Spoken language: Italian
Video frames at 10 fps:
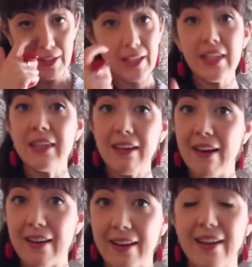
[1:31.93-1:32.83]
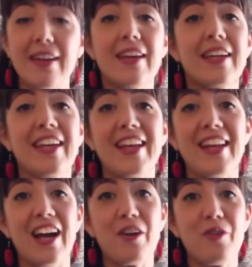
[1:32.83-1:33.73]
ignara che il
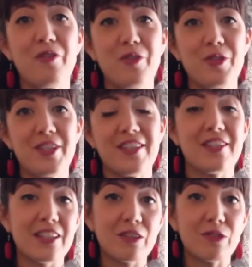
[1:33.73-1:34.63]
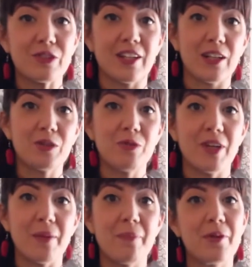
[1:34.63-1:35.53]
lago fosse sito tra
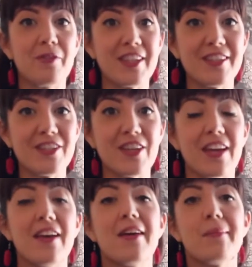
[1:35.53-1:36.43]
due province,